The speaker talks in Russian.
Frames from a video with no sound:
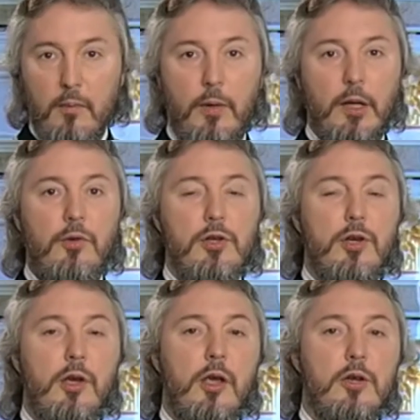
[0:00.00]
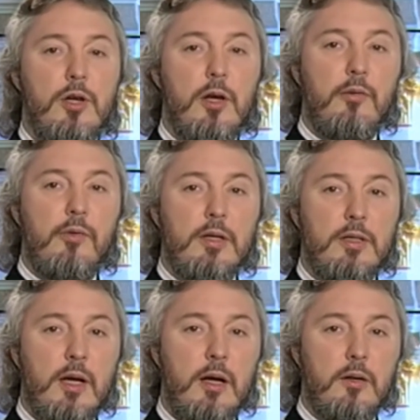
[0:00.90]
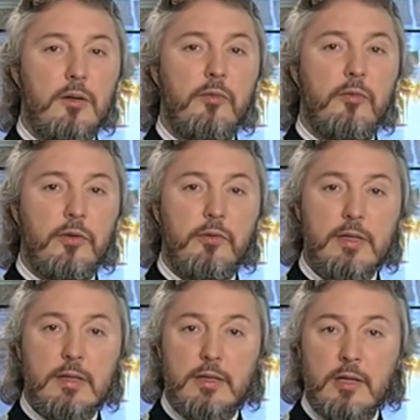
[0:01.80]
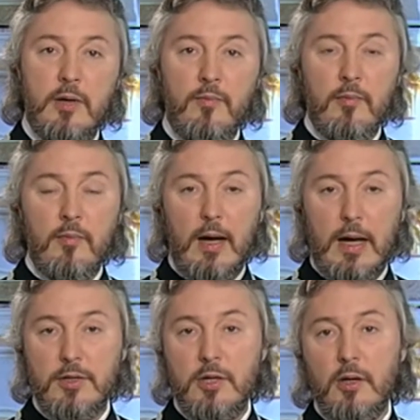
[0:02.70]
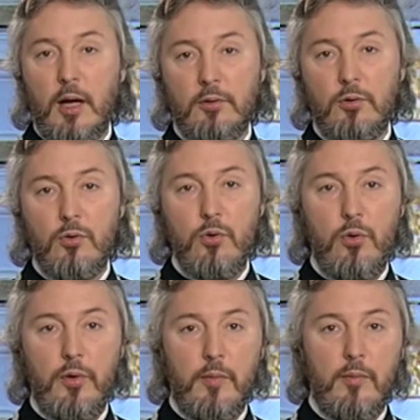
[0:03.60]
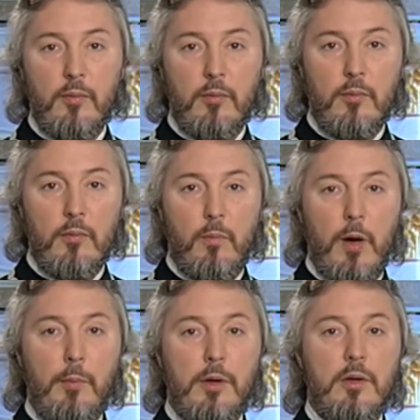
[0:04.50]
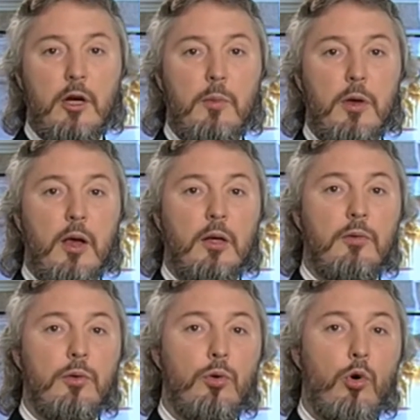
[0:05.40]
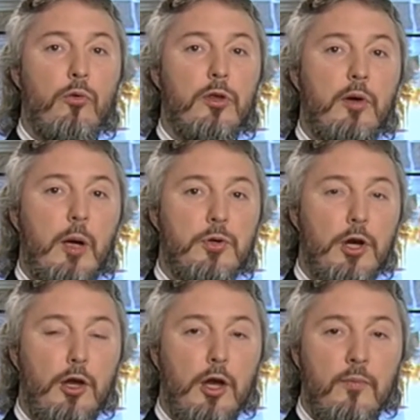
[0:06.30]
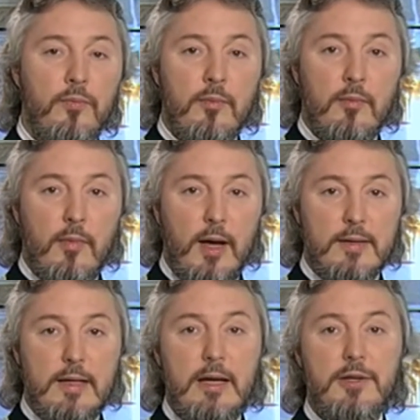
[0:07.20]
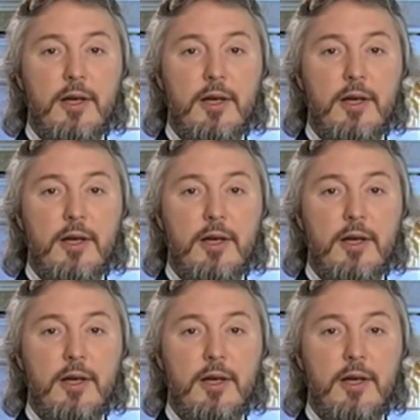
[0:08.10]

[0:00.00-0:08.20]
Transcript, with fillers: Подвижники жили в верстах в двадцати один от другого. Памятниками этого духовного общения – остались